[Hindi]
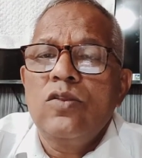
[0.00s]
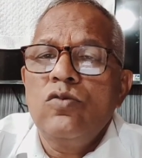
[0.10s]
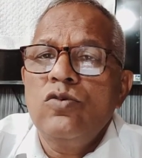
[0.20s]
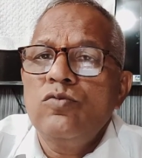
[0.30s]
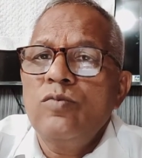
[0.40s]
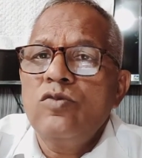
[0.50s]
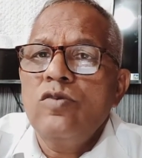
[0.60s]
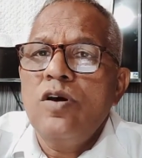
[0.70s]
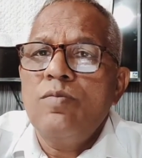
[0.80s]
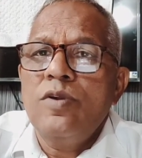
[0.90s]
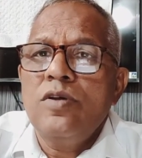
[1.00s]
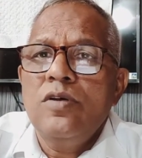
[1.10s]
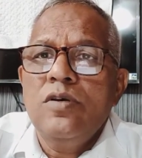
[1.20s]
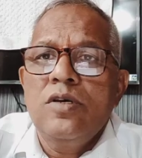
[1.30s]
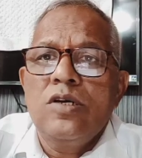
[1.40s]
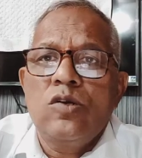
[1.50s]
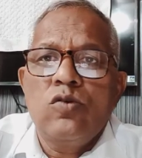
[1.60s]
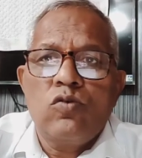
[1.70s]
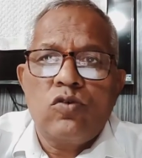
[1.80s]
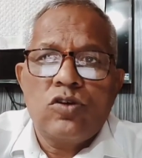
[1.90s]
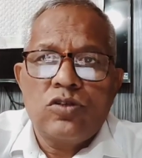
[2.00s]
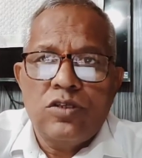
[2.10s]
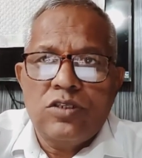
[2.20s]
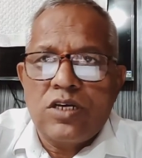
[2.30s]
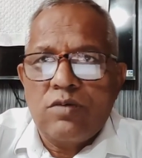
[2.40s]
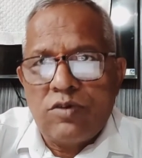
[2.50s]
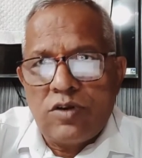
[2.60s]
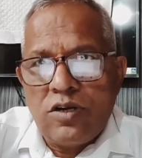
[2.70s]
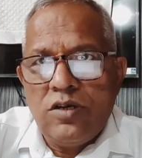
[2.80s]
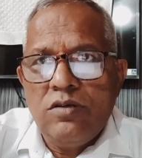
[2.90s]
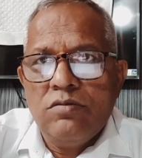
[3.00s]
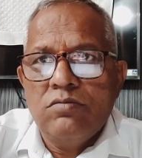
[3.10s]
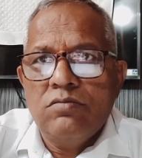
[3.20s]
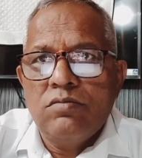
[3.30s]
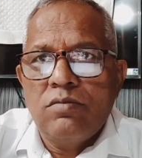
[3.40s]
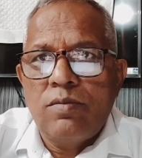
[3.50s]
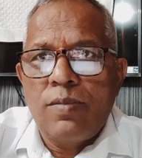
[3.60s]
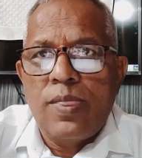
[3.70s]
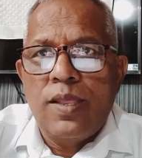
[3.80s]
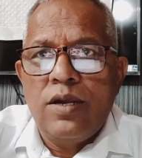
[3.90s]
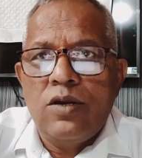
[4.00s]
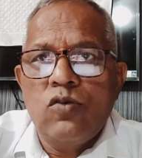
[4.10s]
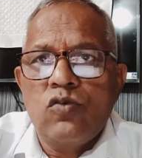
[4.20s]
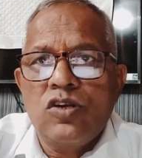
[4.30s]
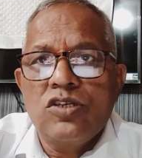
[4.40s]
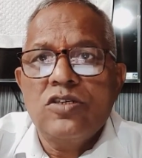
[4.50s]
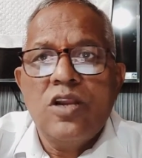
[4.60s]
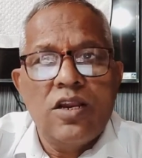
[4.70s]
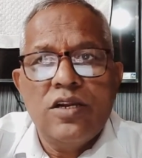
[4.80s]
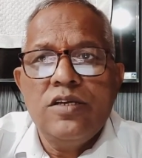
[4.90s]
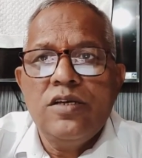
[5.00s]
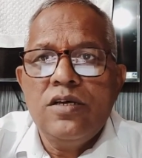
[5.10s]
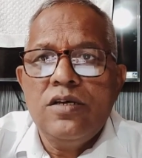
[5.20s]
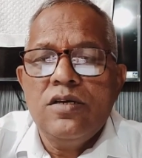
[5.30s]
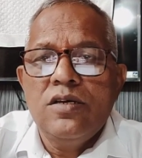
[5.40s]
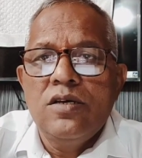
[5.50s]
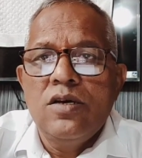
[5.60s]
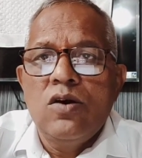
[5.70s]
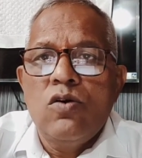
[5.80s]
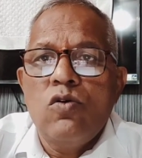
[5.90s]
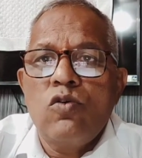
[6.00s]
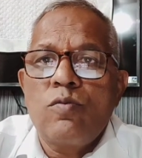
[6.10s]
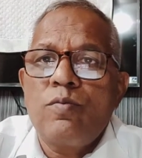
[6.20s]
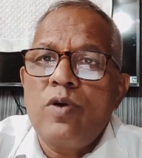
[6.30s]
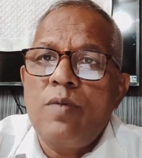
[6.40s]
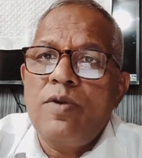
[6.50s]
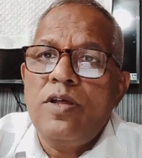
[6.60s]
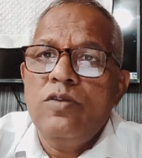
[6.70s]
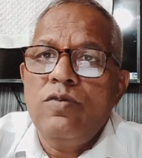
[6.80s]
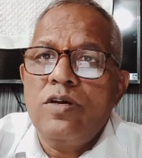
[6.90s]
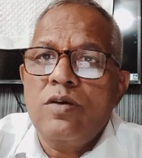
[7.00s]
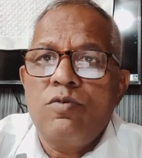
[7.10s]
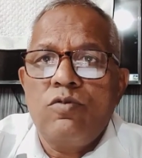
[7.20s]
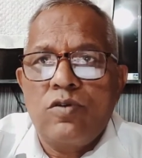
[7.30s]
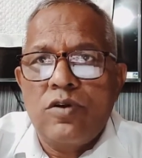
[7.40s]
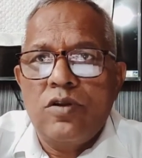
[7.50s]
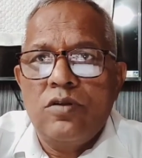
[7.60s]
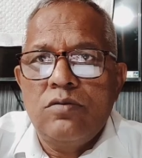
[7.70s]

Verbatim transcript: तो इसमें जो आपने डॉक्टर से चेकअप कराना डॉक्टर की सलाह लेनी है और अपना दवाई का प्रयोग